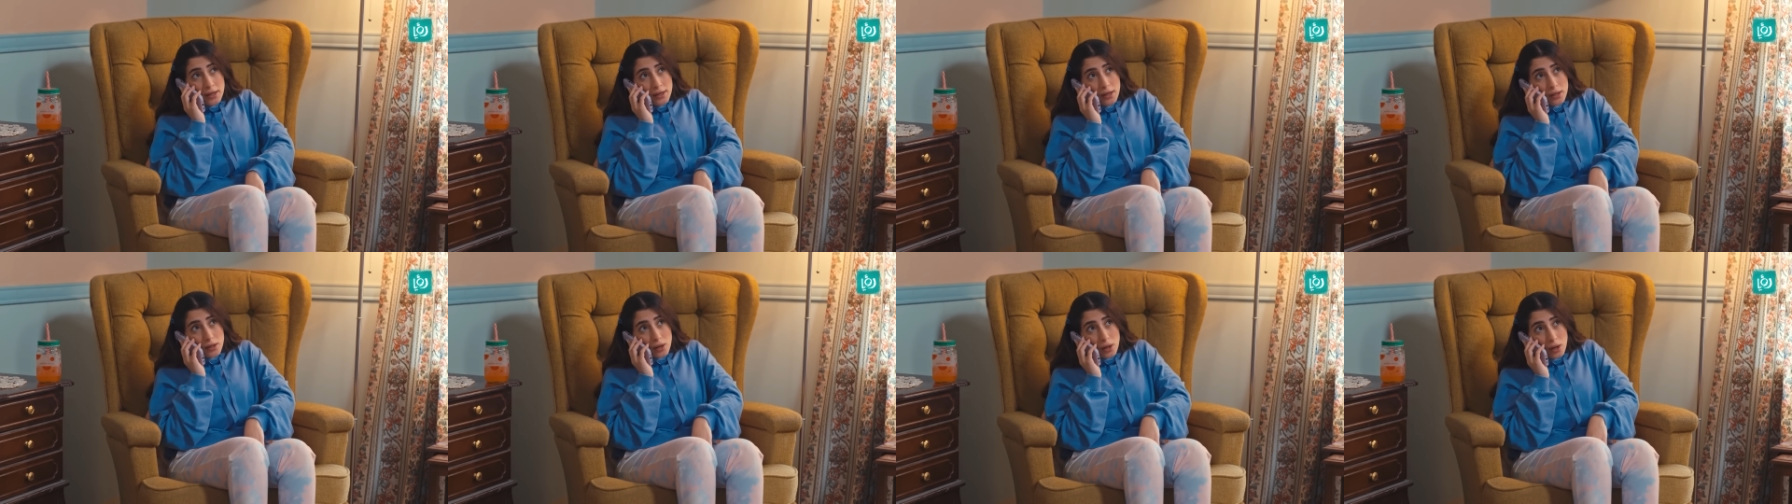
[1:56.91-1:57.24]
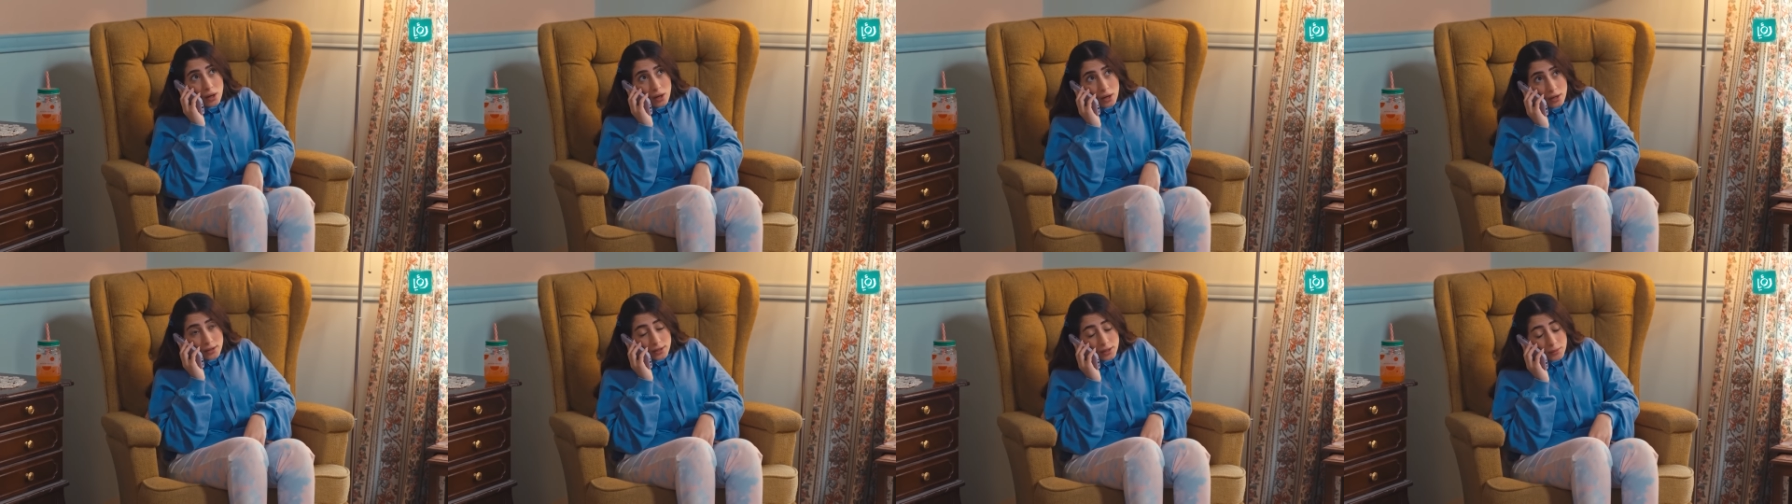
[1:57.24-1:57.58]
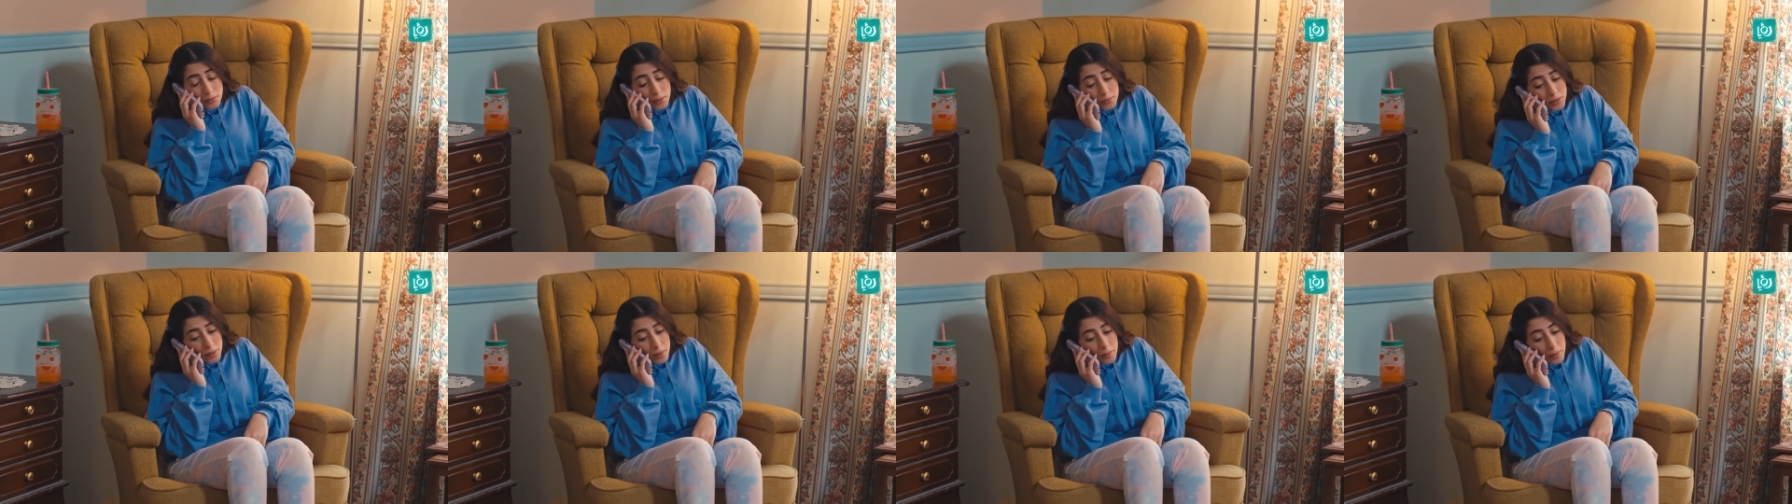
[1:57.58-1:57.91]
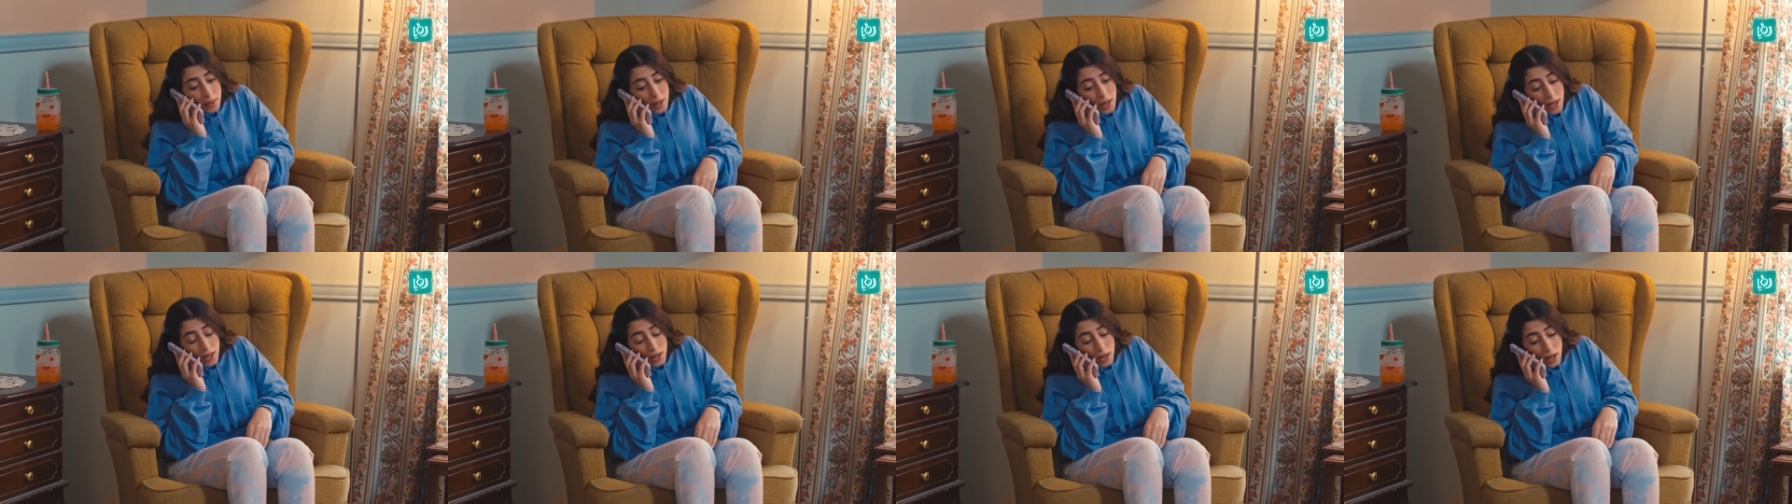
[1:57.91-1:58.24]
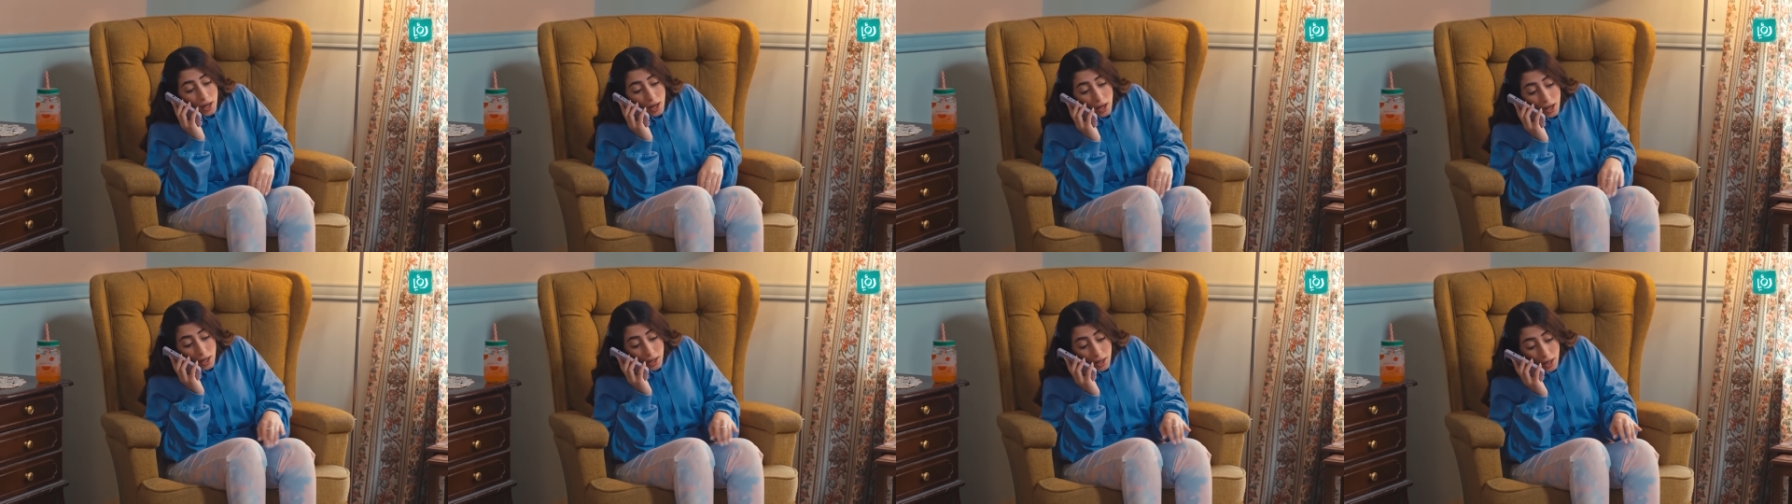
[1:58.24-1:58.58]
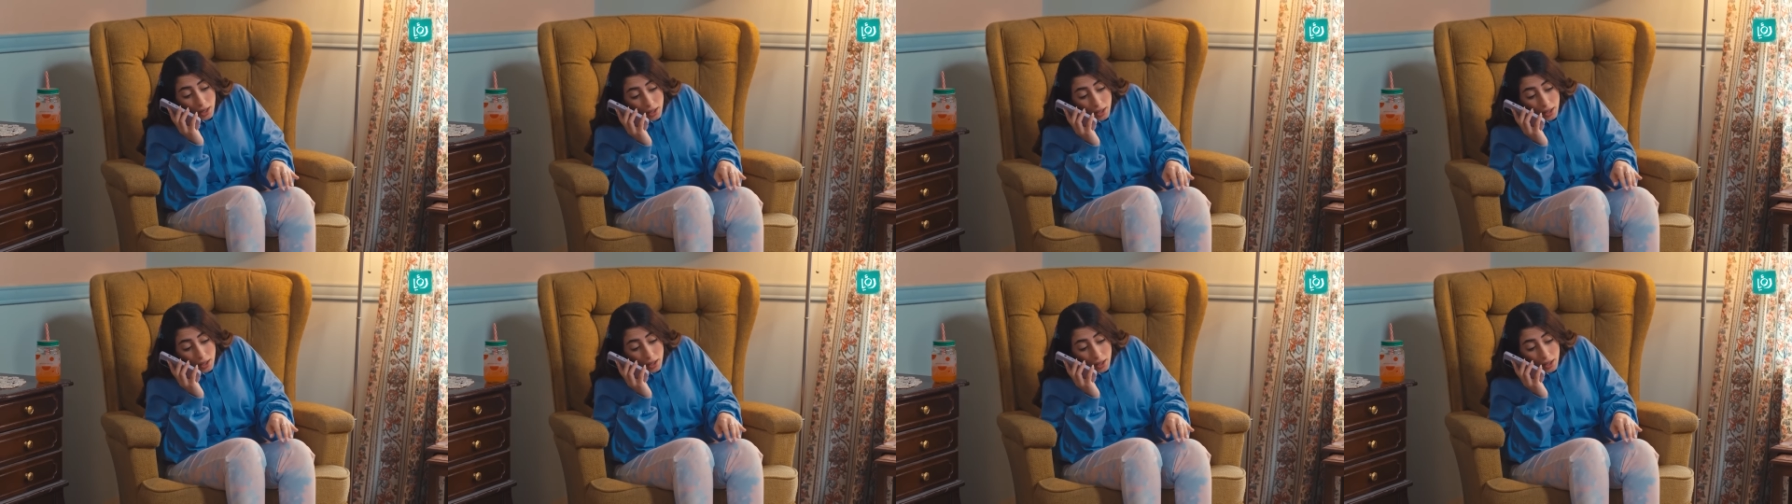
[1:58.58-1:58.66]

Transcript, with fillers: يلا تمام تمام هلا هلا